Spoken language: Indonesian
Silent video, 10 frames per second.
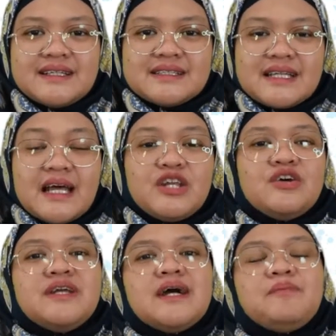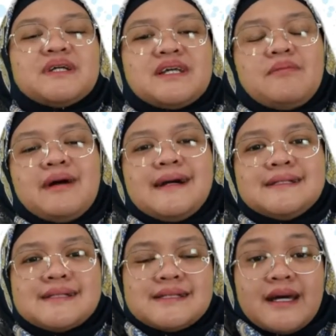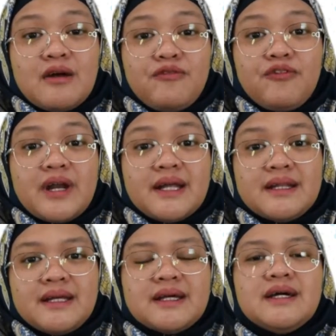Selanjutnya persamaan secara fonetik.